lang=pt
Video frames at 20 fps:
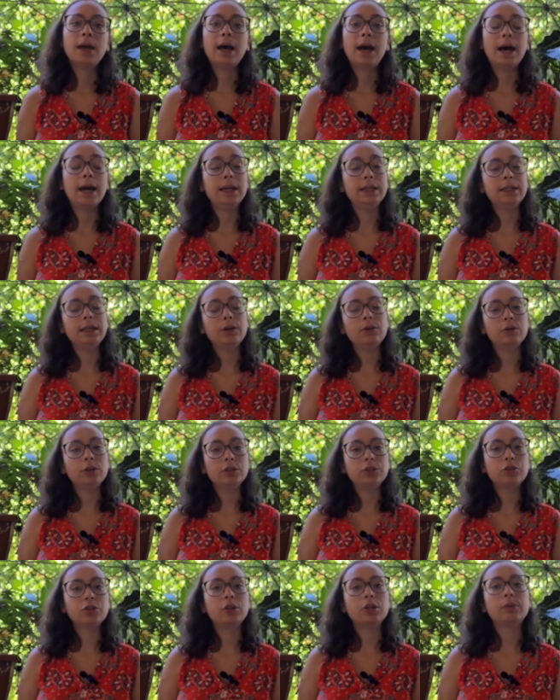Ainda
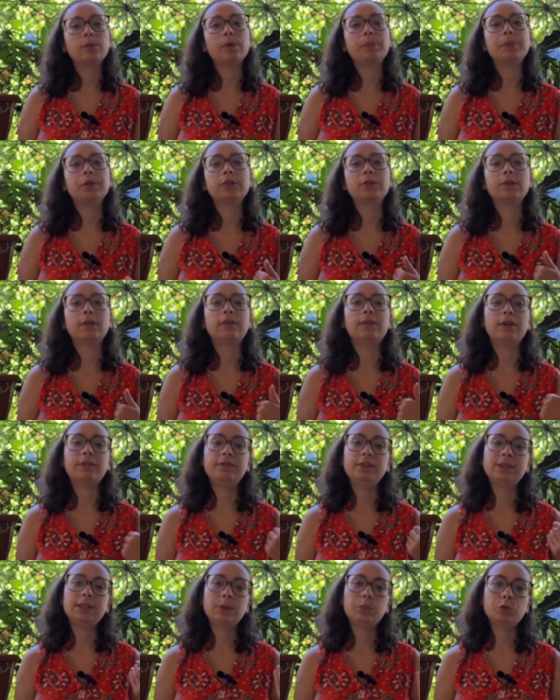hoje, quando uma pessoa vai
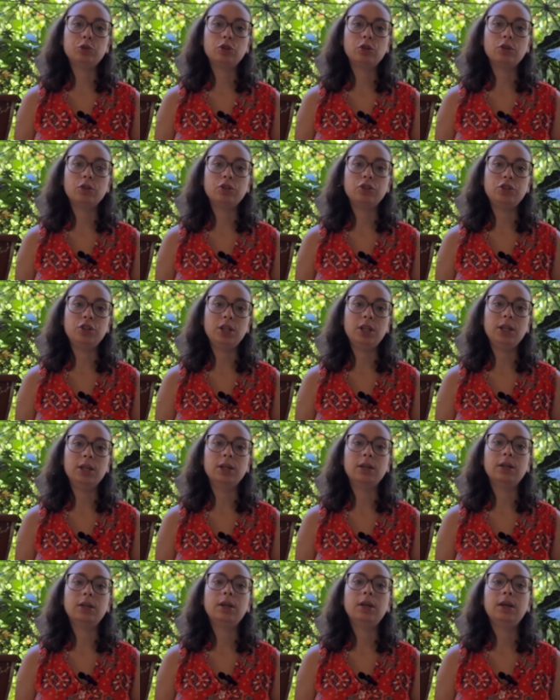fazer
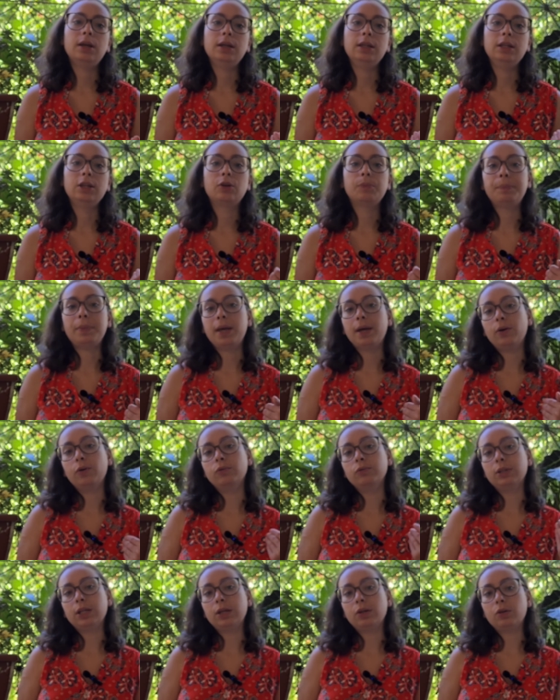museologia e
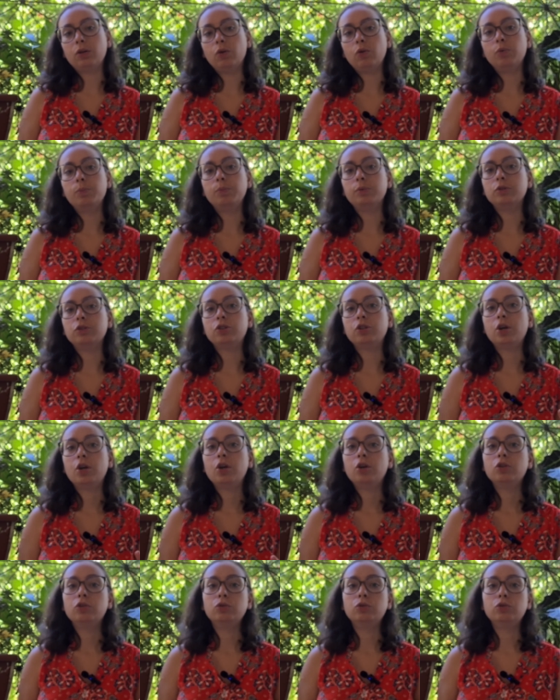pergunta em grupos,
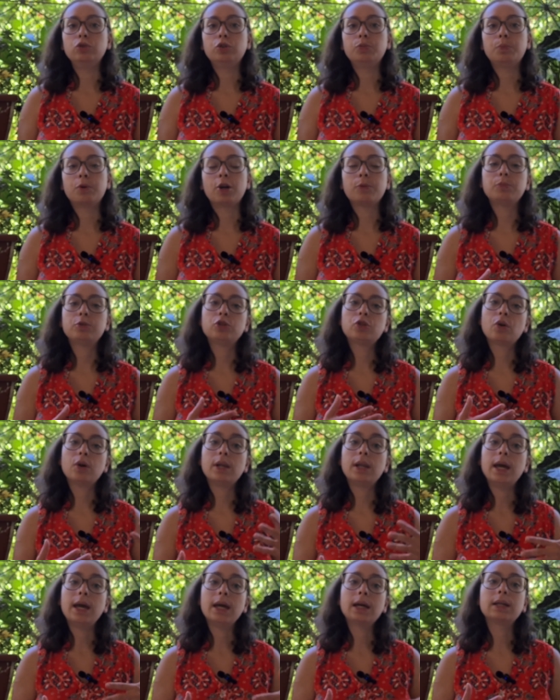os próprios
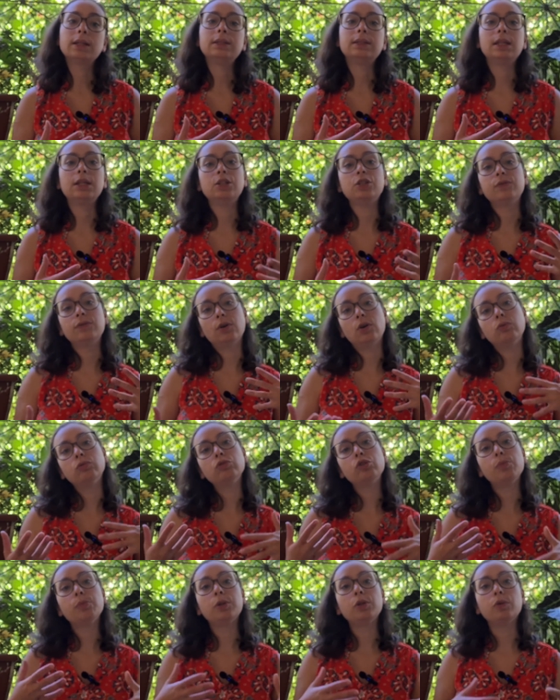colegas eles vão
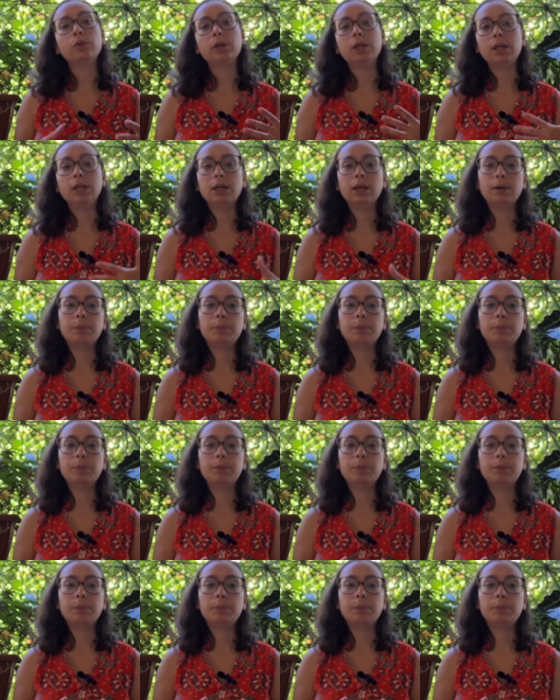diminuir a